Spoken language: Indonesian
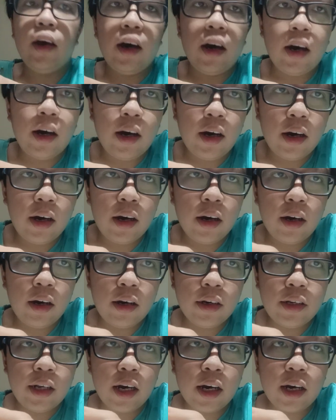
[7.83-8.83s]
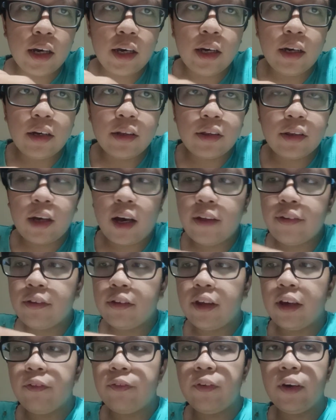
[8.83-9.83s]
uh, dari Trans
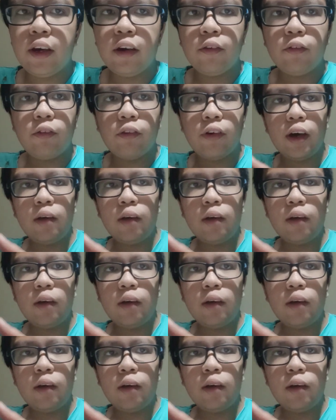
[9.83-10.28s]
gue